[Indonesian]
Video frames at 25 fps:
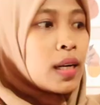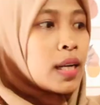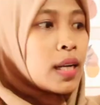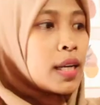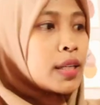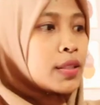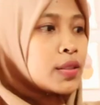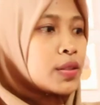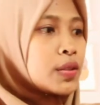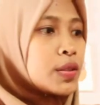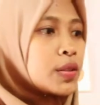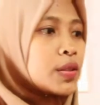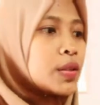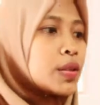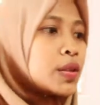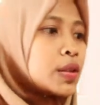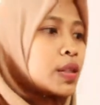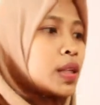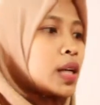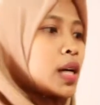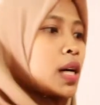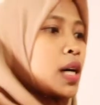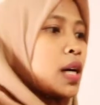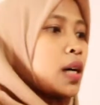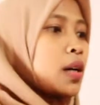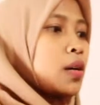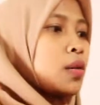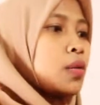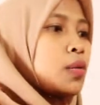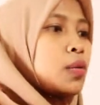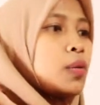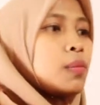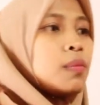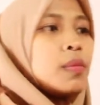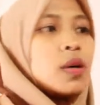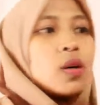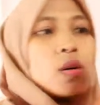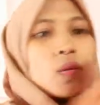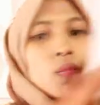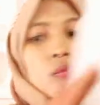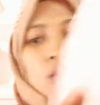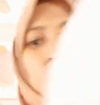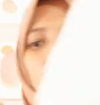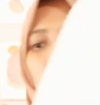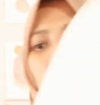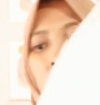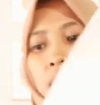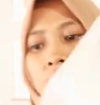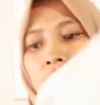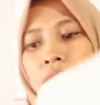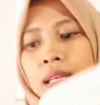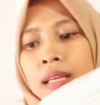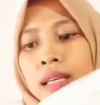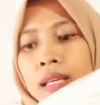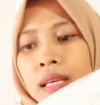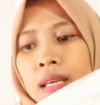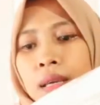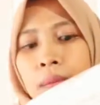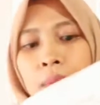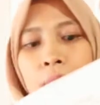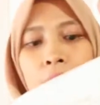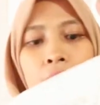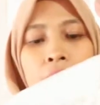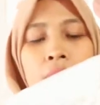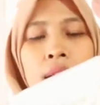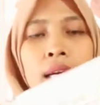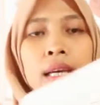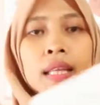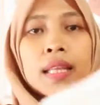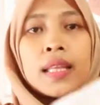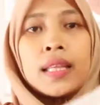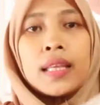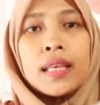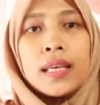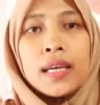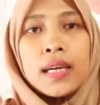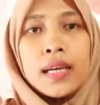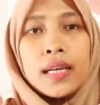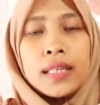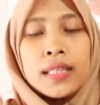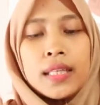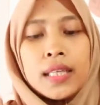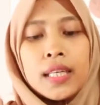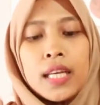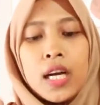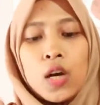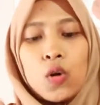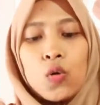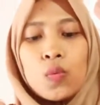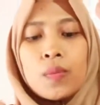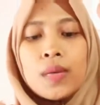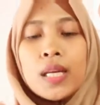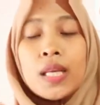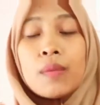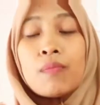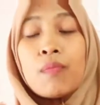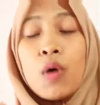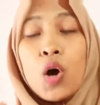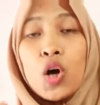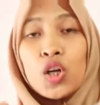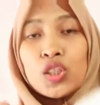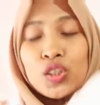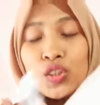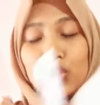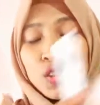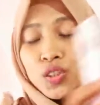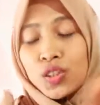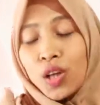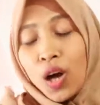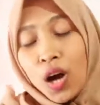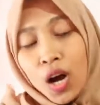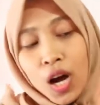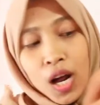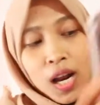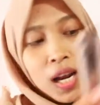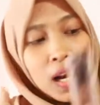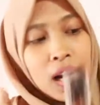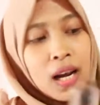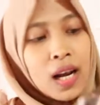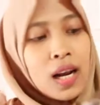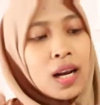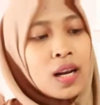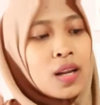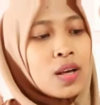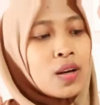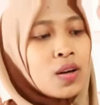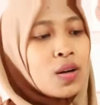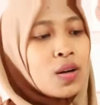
lanjut aku mau buka ini paketnya jadi aku beli botol